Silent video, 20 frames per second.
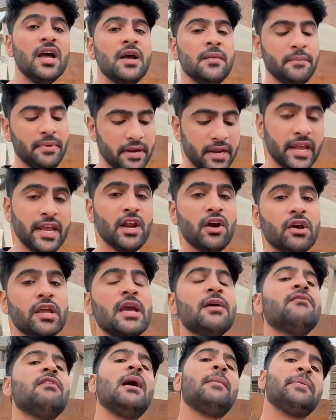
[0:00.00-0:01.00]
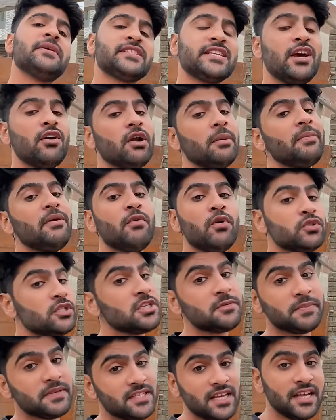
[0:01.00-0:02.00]
फिर ये ना हो कि हम वापस आए और हमें वो चीज़
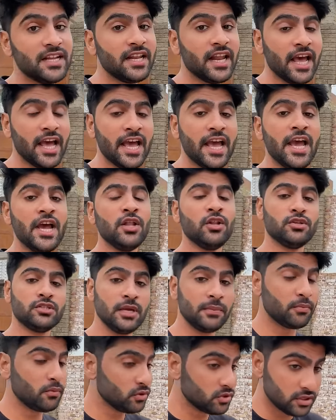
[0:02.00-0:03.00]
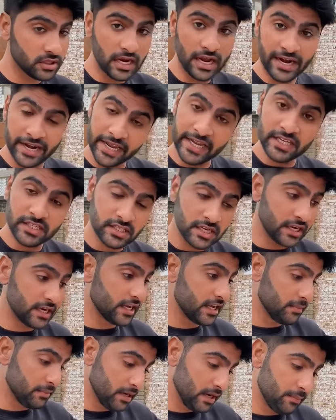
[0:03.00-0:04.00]
पसंद आए तो सब कुछ अरेंज
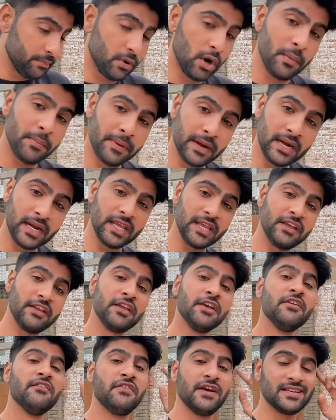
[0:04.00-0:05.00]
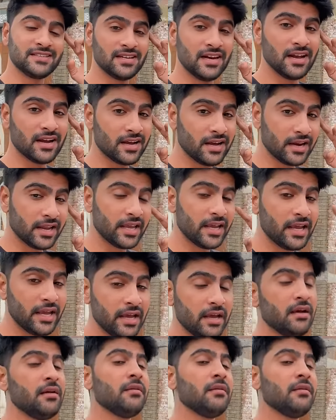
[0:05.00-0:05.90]
करके मतलब प्रॉपरली फैसला करके